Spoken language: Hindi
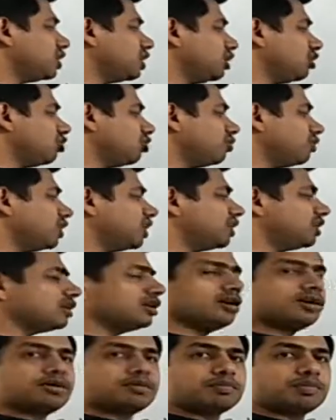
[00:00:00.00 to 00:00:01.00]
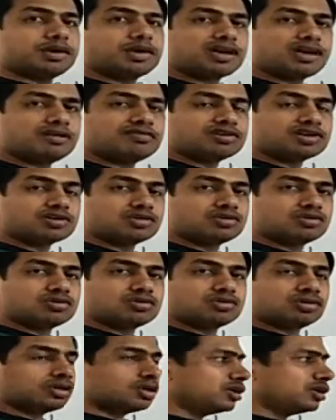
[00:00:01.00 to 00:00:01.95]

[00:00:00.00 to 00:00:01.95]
किलोमीटर पर आवर को